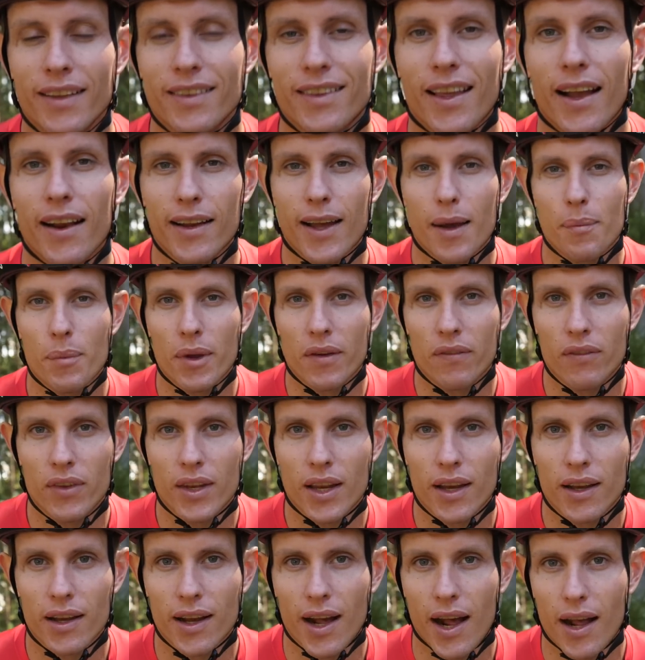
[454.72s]
dann kann man
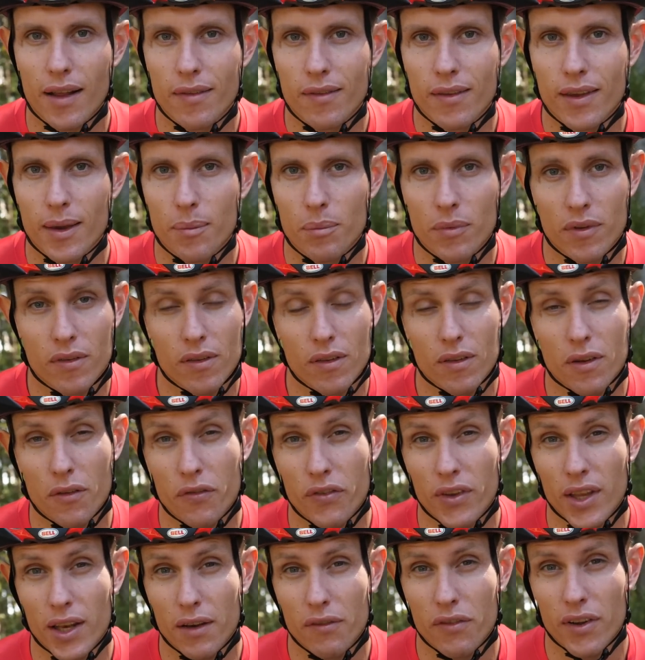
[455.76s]
wieder Gas geben. Es ist
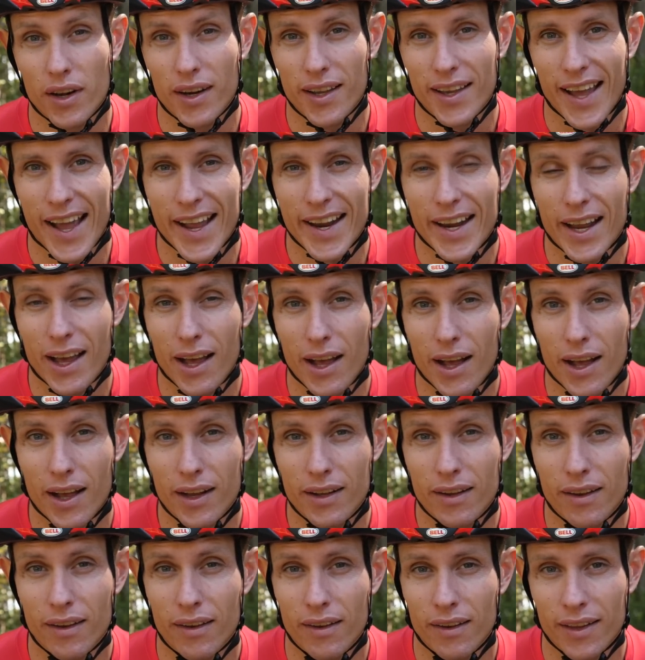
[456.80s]
auf jeden Fall keine
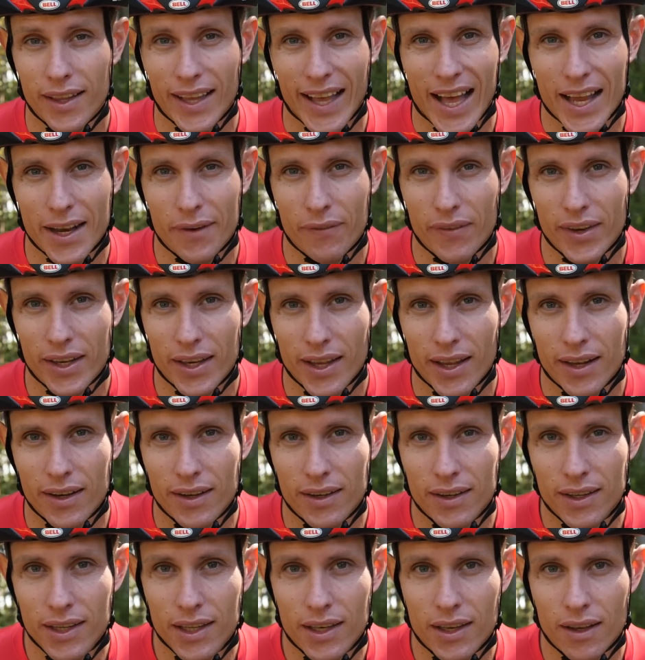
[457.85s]
Art, gerade wenn der
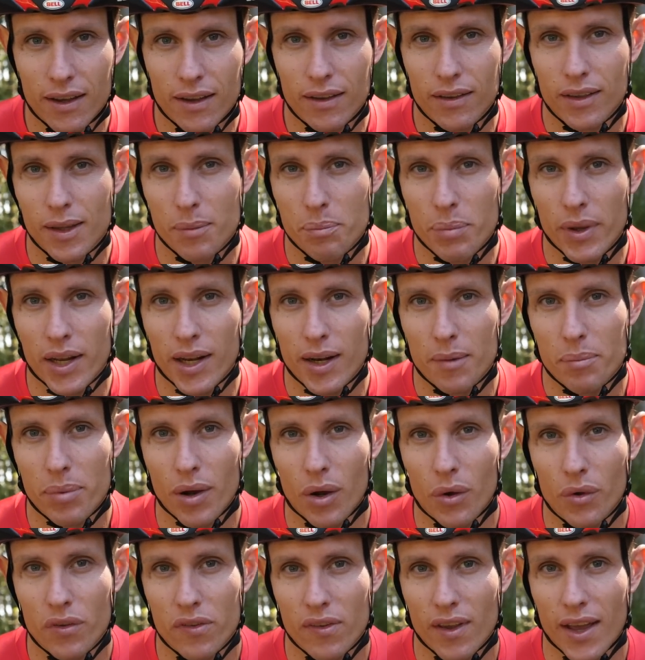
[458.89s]
Leader die
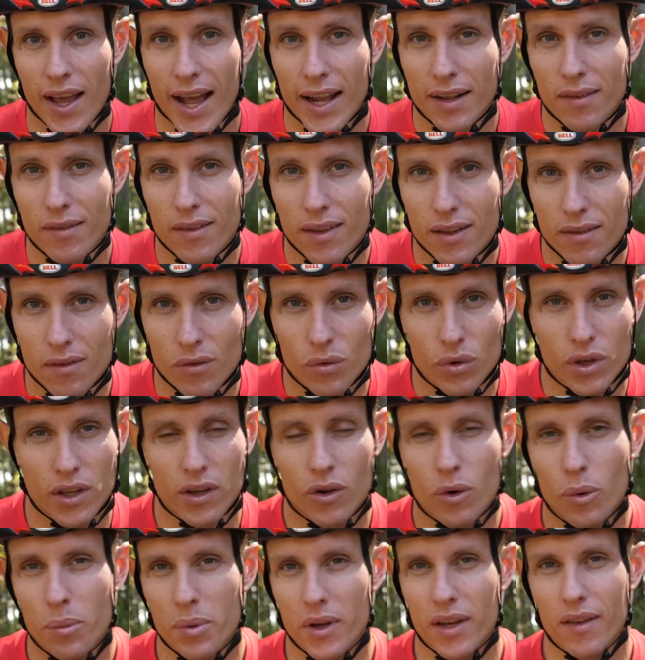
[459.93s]
Pingelpause ansetzt und die
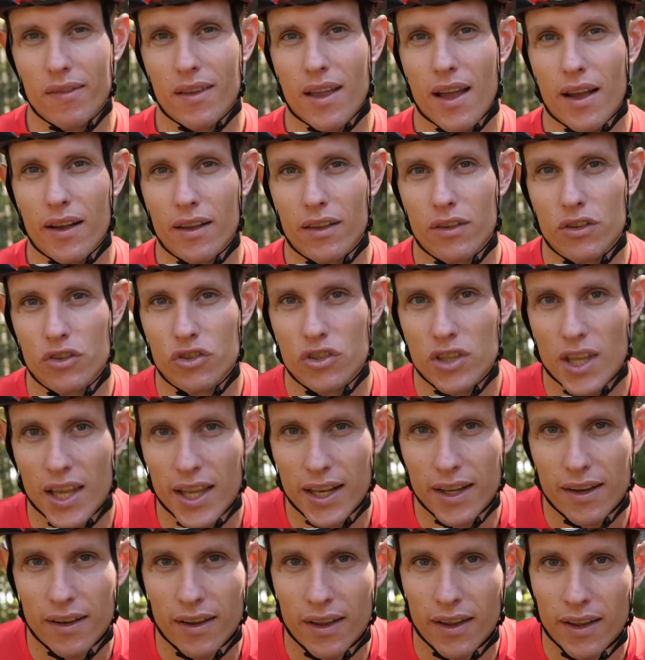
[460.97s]
Gruppe des Tages
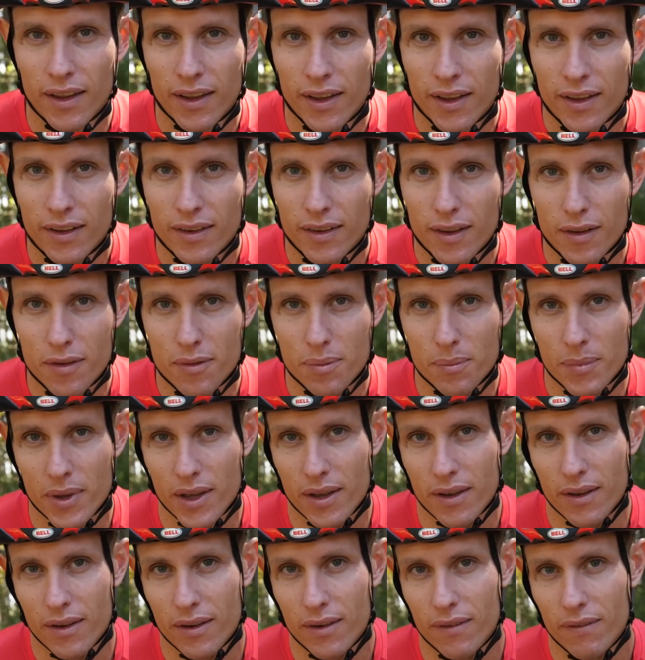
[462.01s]
steht, dass
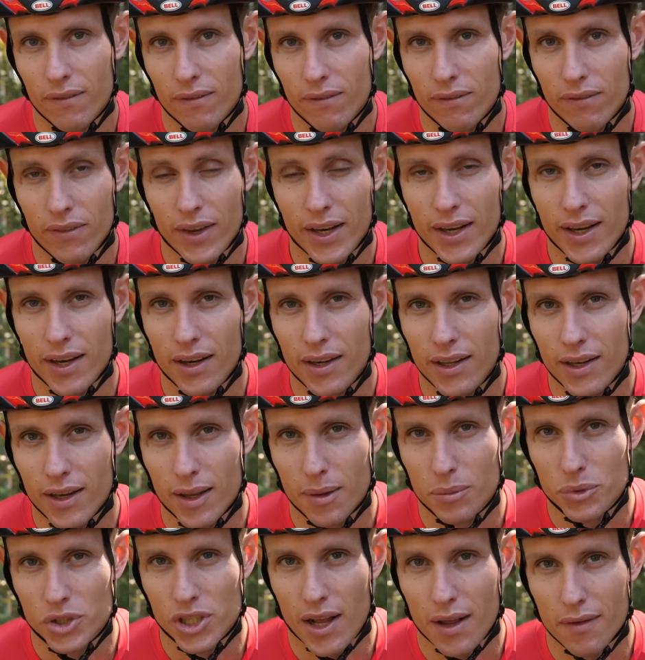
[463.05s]
man, wenn der
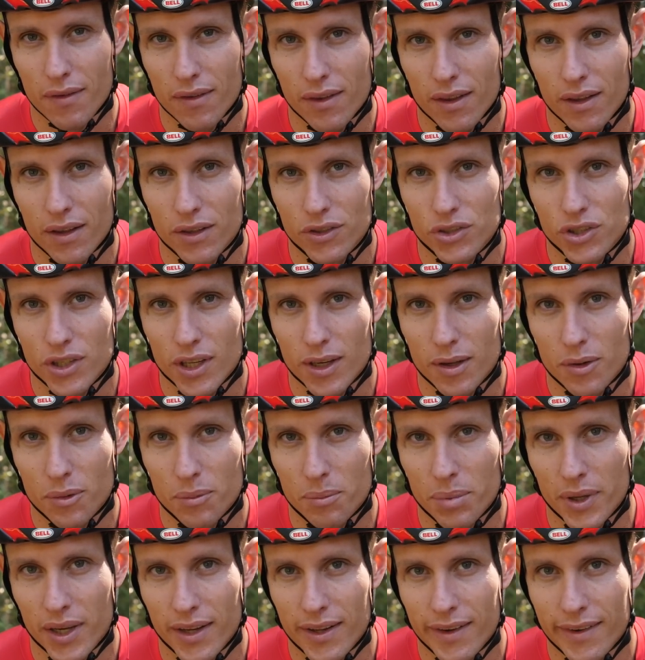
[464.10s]
Leader am Straßenrand steht
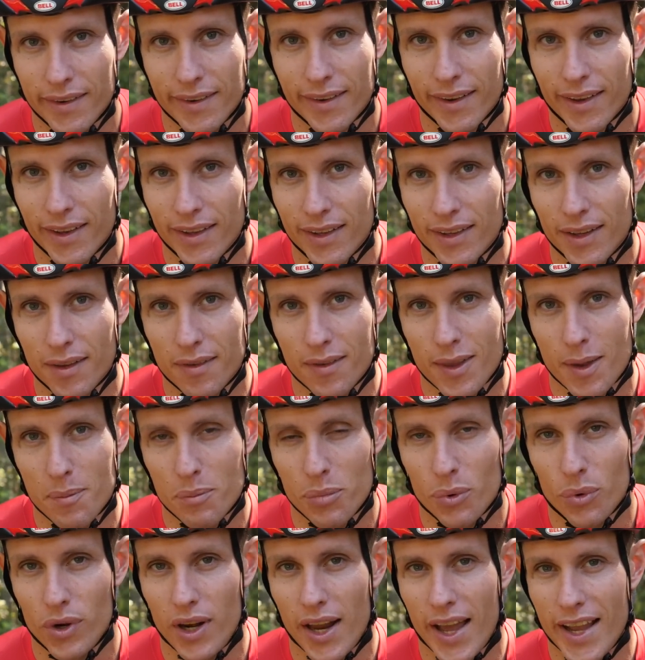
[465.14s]
und pinkelt, das
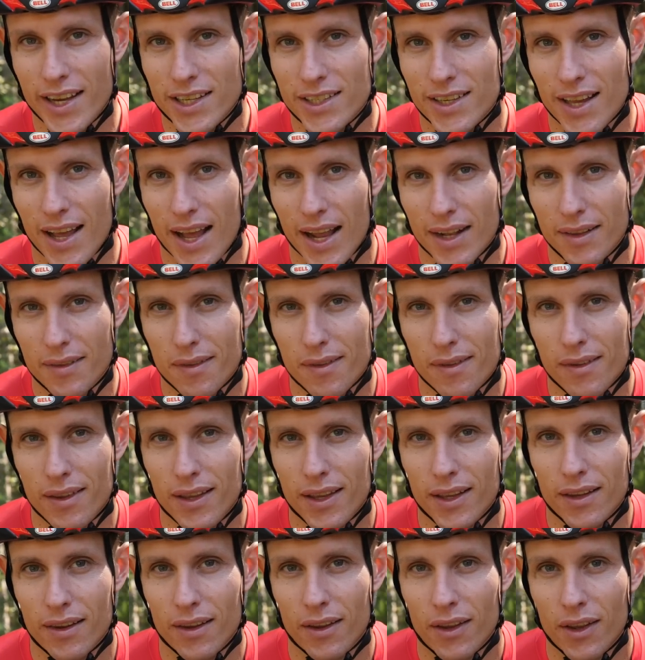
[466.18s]
Tempo leicht
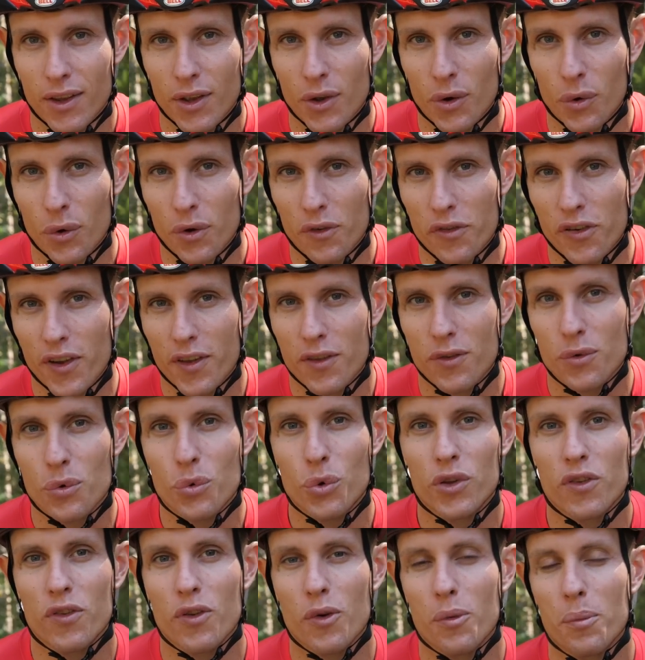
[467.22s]
anzieht und
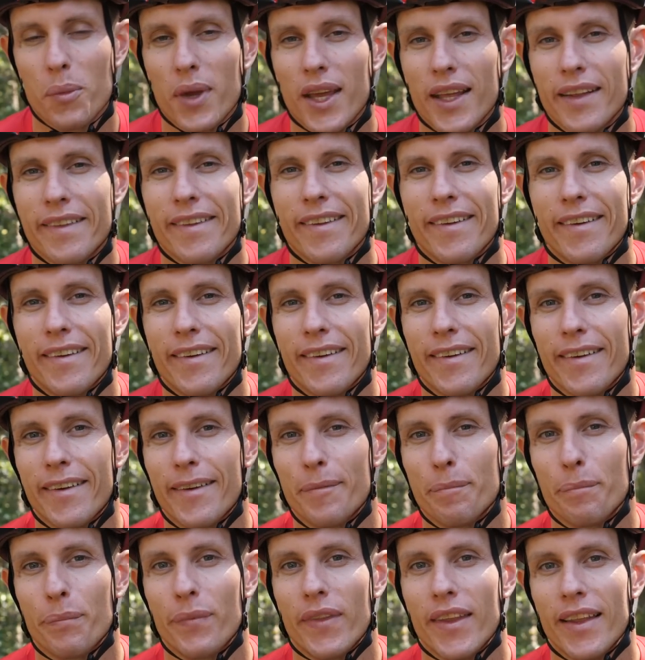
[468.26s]
versucht somit
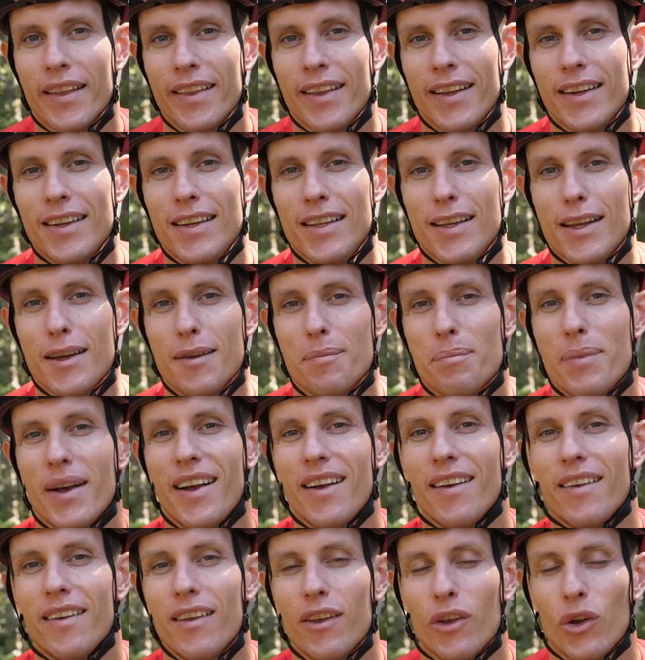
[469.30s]
ähm, den Leader ein
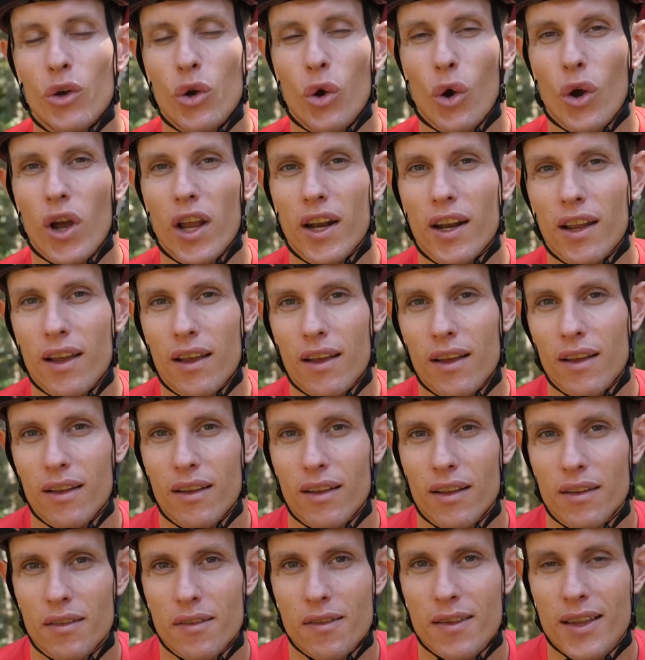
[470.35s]
paar Körner
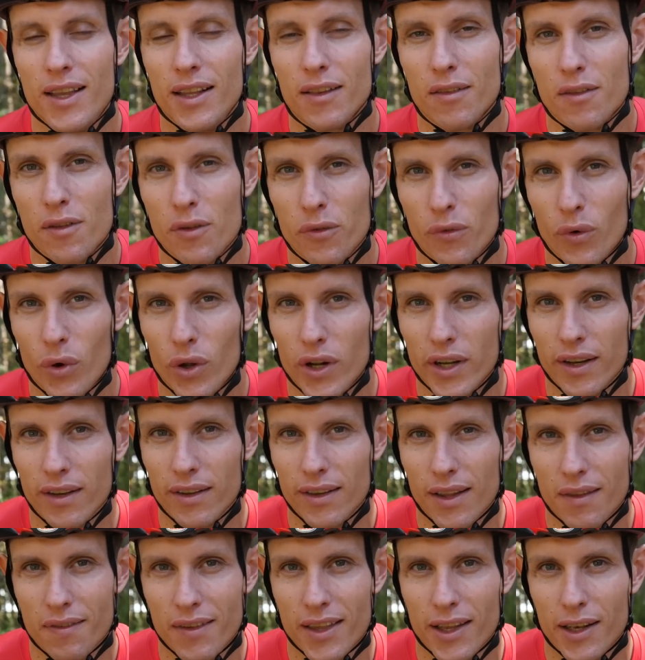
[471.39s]
ziehen zu wollen.
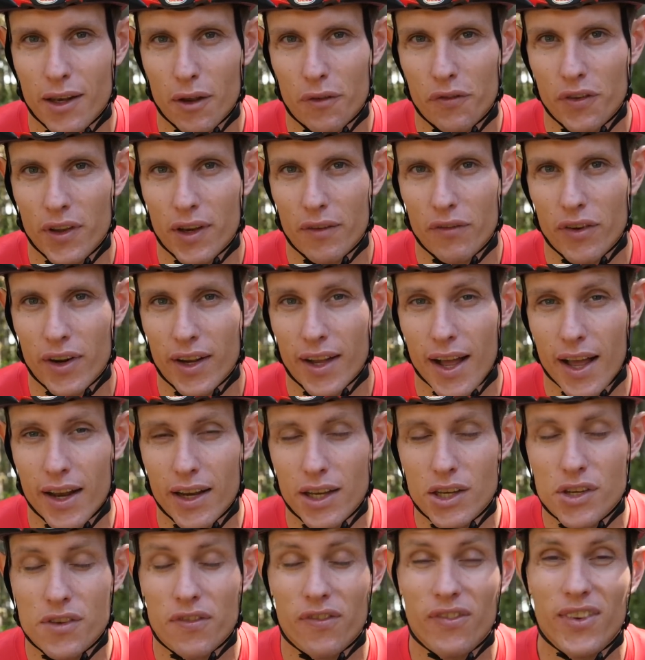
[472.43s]
Das geht auf jeden Fall gar
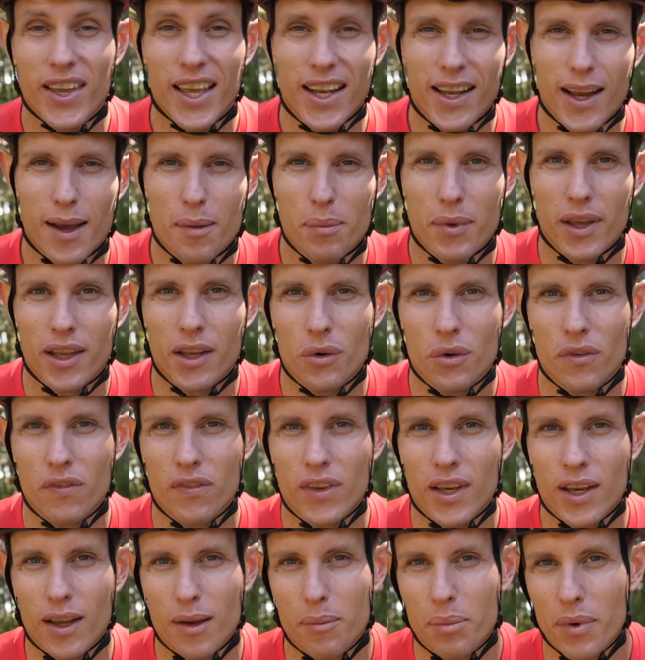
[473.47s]
nicht, wird aber hin und
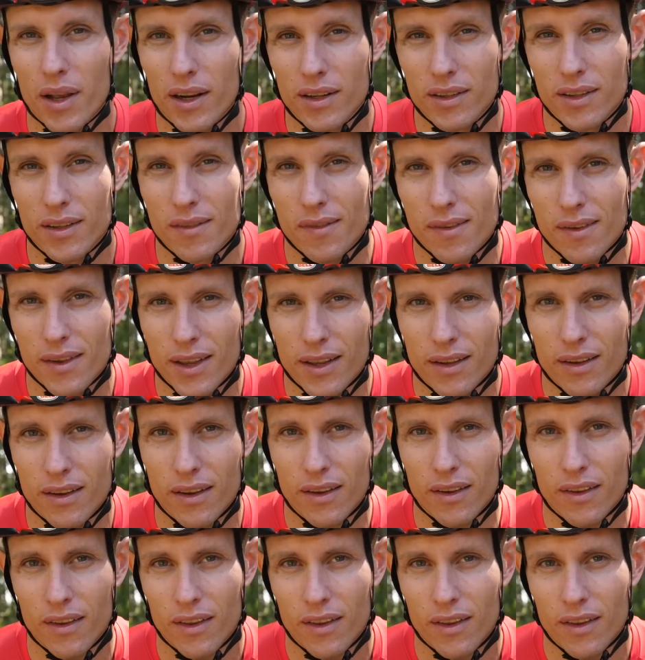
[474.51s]
wieder praktiziert.